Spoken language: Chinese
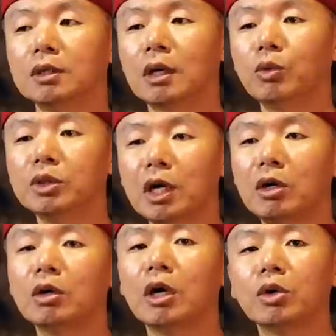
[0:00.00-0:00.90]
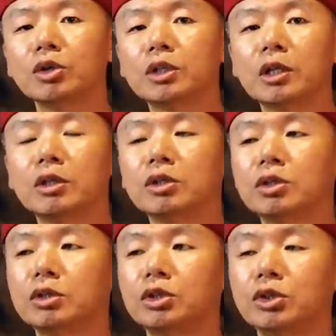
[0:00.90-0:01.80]
那问到后来，有些人
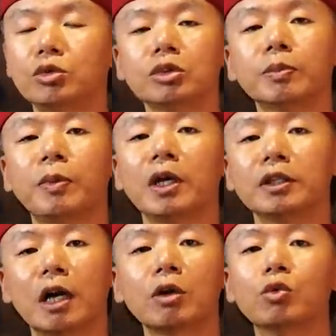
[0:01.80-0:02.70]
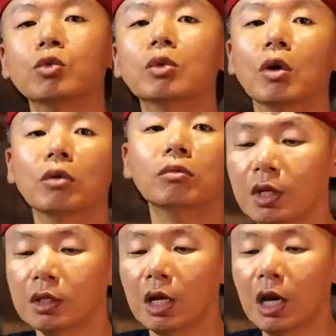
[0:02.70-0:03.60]
几乎是把你当 Google。
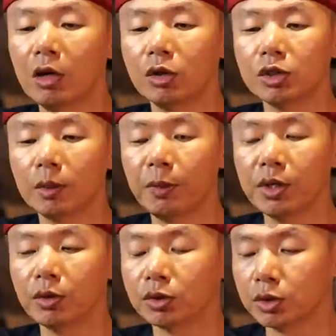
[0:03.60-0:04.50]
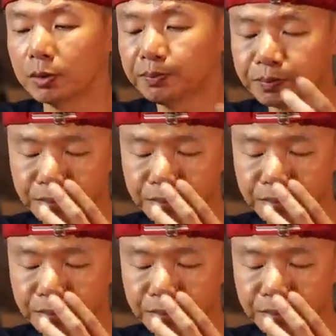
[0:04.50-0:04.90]
那还有一些朋友是，